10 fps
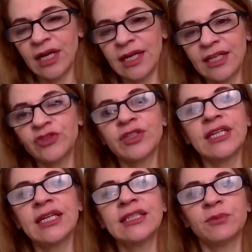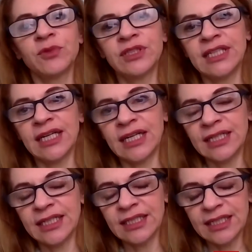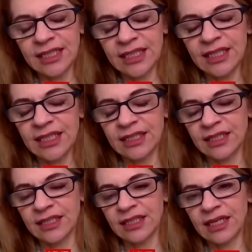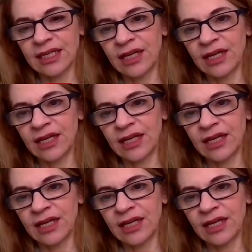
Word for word: alla giornata mondiale che eh,